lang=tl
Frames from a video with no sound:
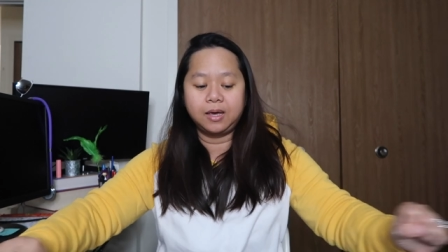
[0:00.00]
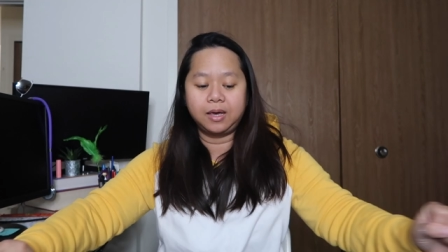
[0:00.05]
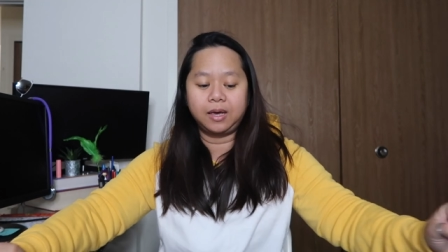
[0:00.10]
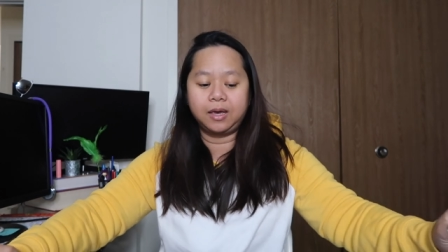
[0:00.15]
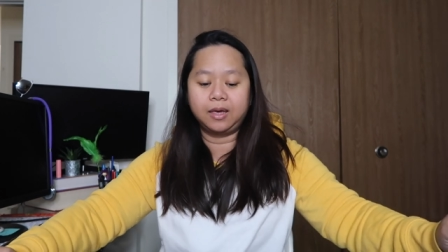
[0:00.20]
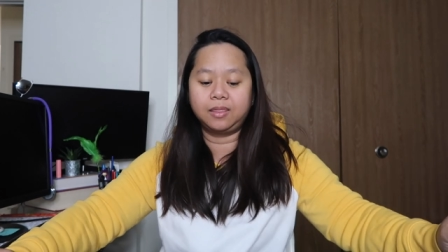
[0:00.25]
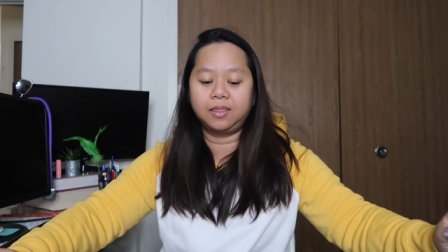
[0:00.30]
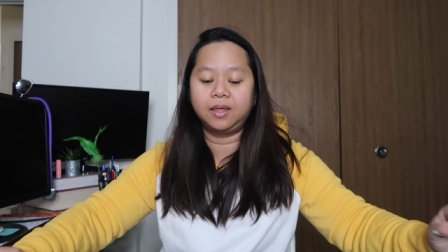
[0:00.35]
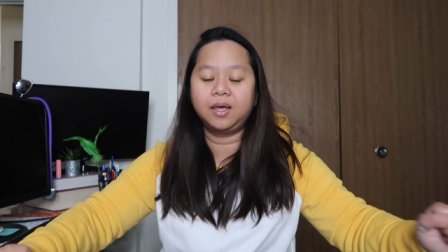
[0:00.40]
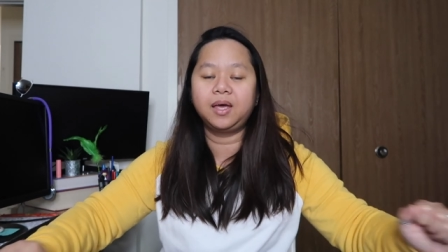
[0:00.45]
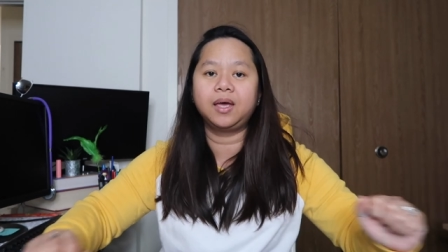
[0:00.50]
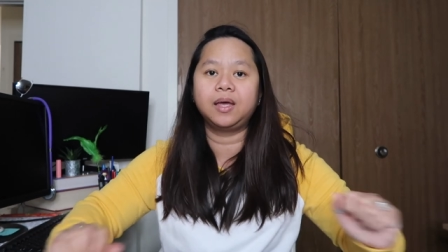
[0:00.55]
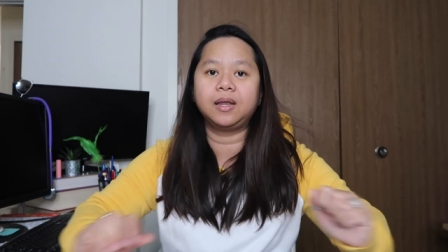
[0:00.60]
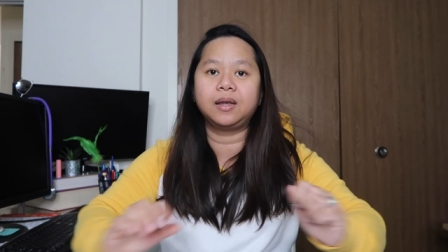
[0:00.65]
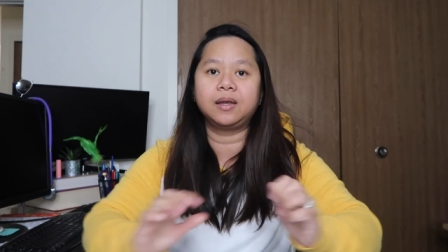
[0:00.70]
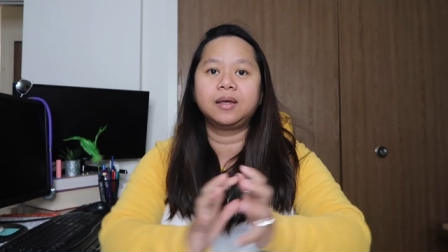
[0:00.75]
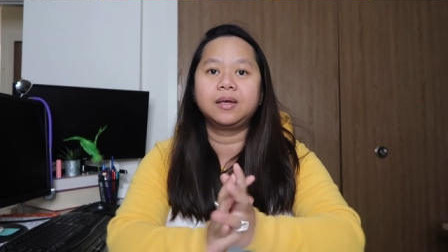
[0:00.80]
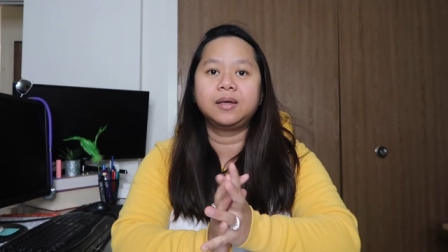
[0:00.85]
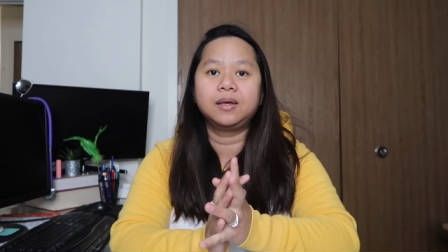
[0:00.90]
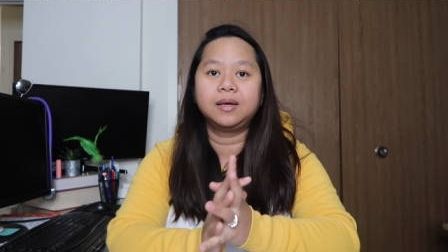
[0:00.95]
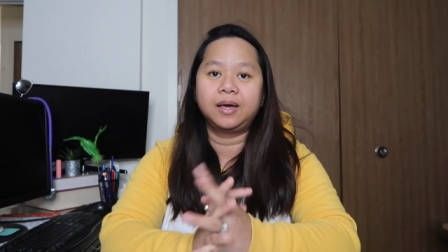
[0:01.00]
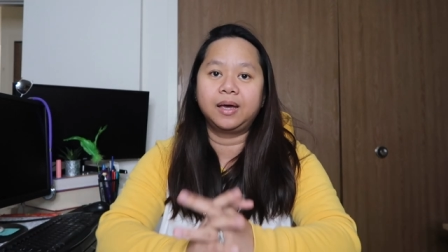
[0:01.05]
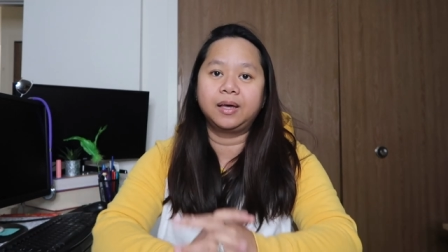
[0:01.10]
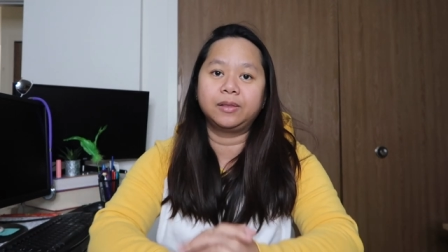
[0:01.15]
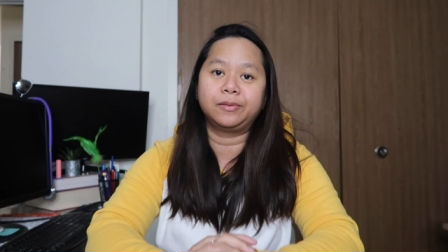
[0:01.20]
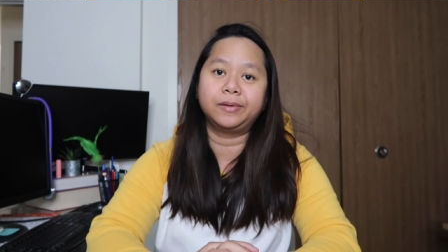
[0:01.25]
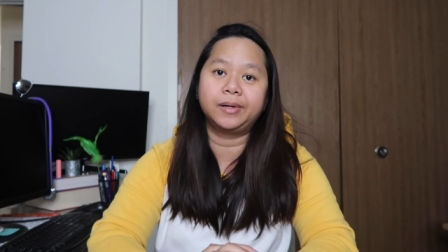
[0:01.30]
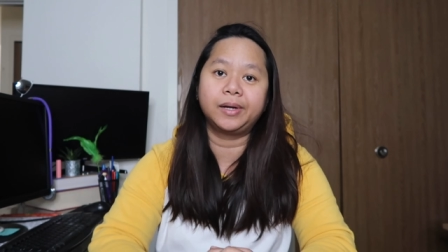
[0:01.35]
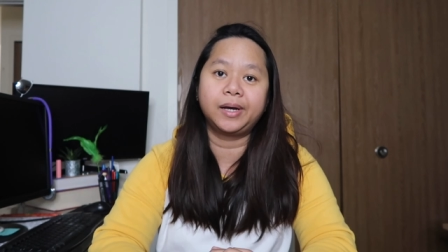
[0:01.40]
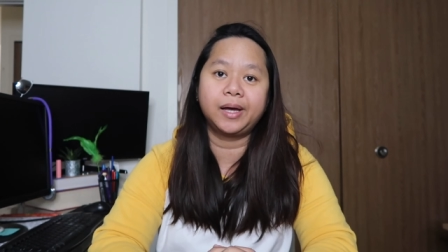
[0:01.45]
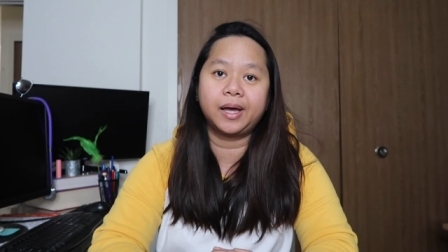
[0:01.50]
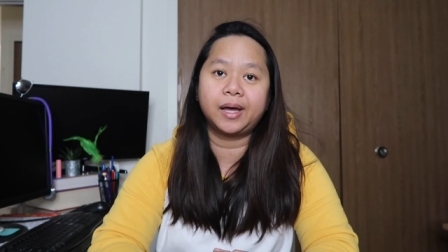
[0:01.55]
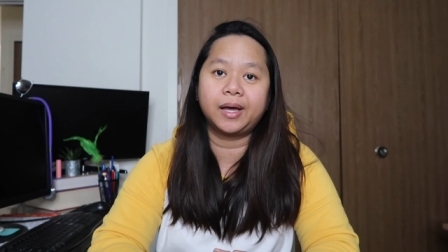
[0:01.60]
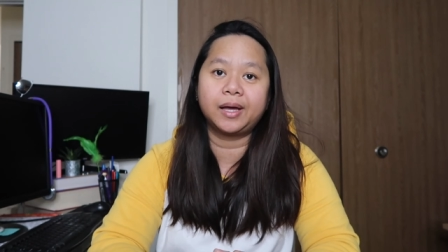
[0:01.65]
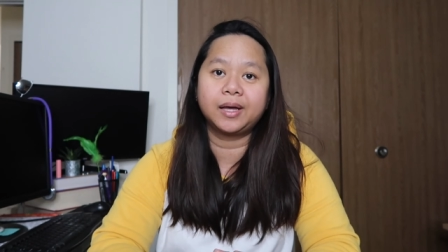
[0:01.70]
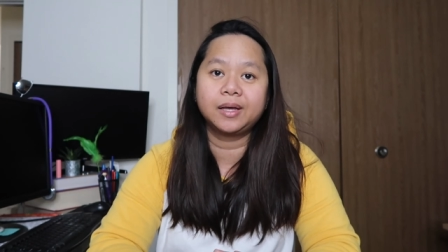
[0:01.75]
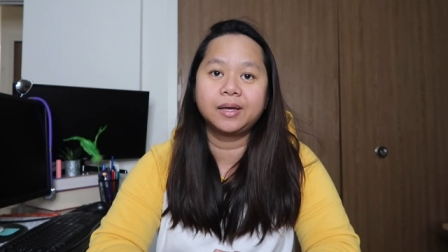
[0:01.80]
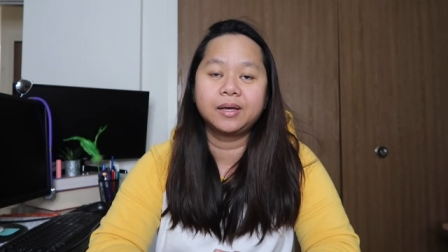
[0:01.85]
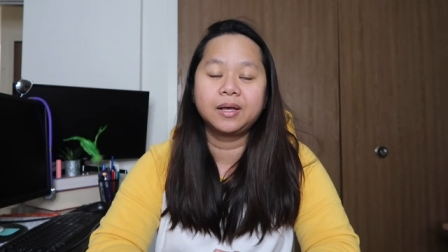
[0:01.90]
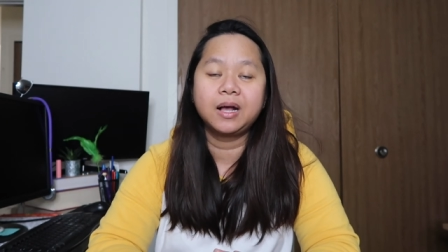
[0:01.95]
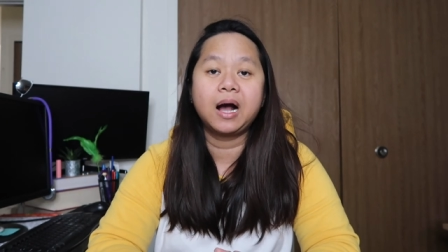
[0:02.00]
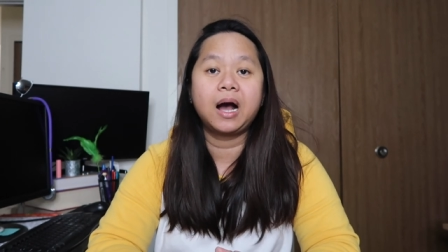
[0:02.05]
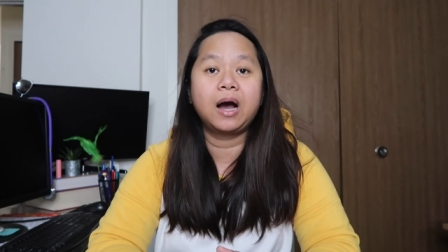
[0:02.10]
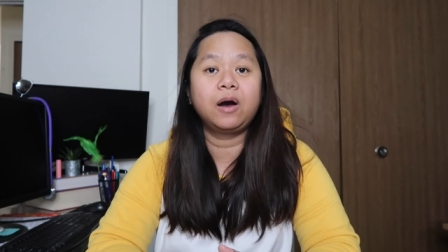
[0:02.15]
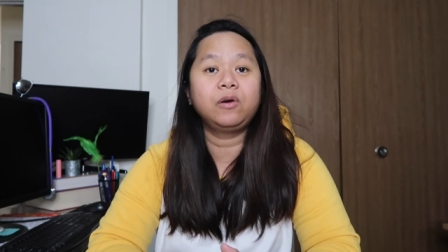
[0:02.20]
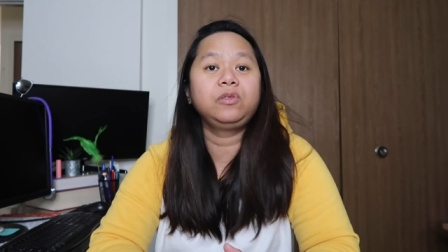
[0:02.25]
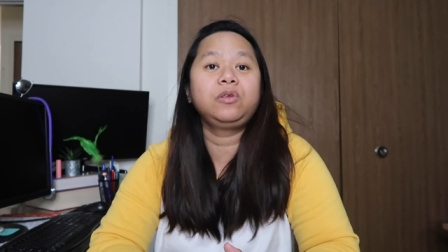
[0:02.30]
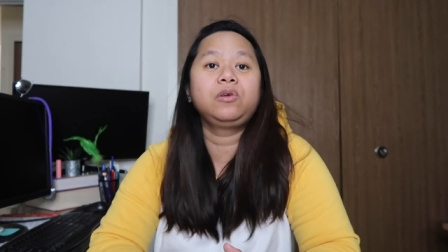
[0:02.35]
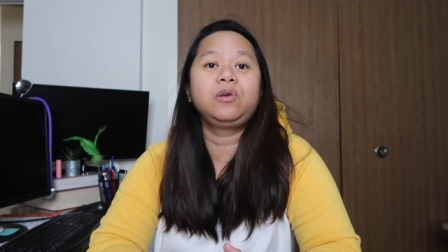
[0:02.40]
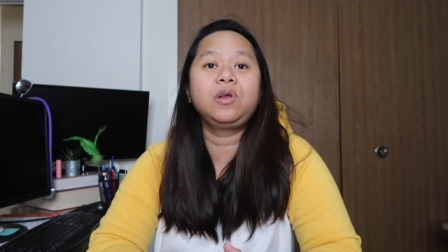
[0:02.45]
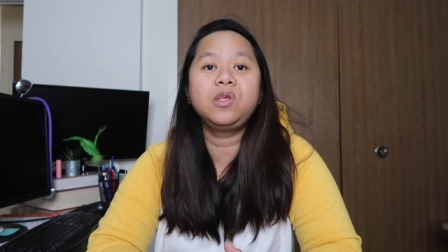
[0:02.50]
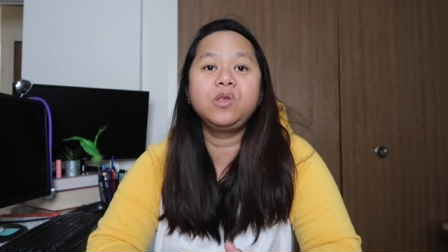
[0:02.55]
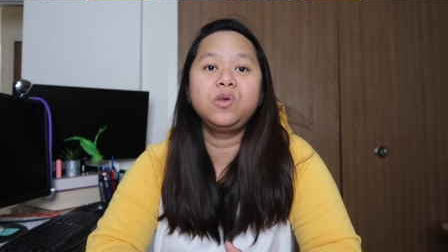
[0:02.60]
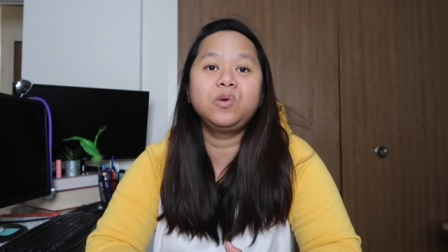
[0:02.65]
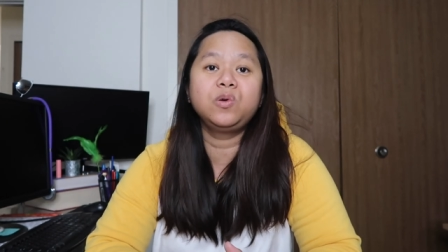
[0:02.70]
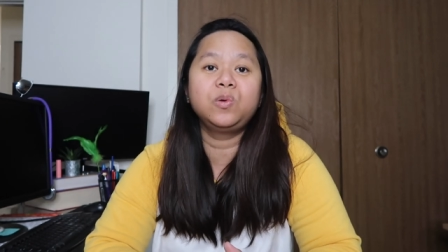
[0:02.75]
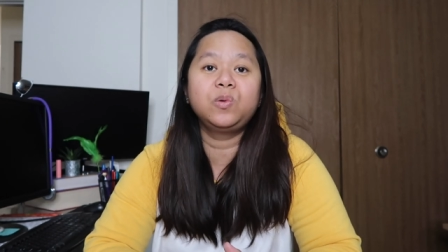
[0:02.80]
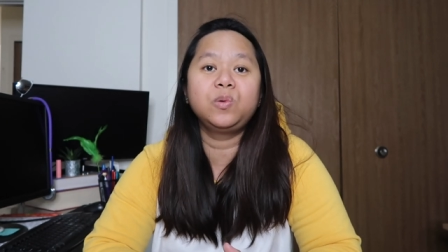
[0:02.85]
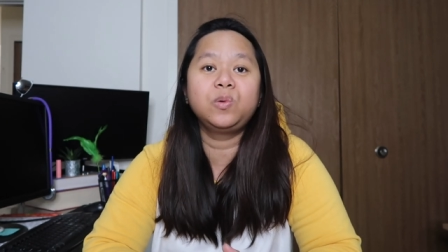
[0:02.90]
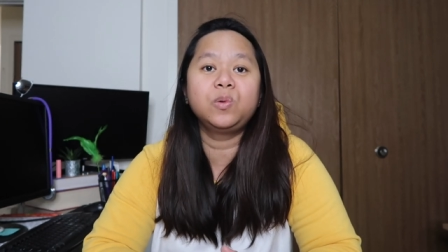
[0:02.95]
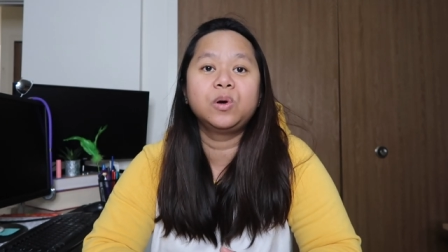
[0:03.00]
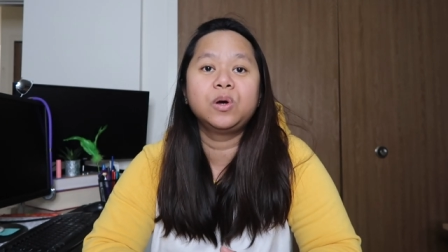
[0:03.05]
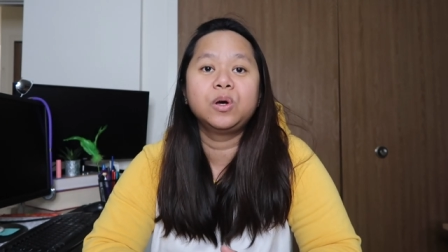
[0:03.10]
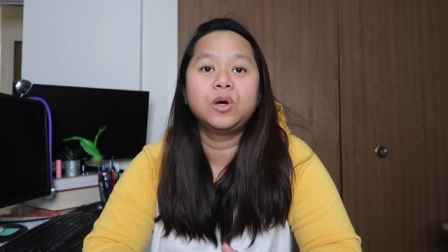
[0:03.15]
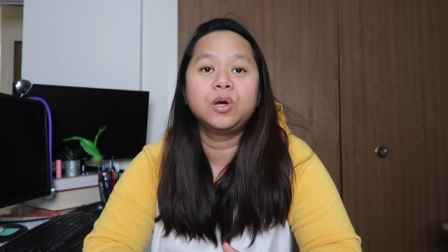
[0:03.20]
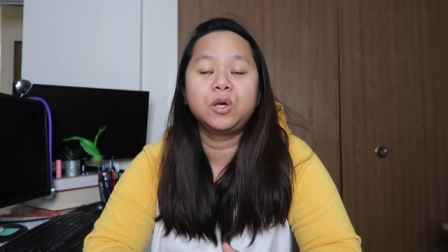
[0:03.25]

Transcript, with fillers: And then, ito na nga, how to renew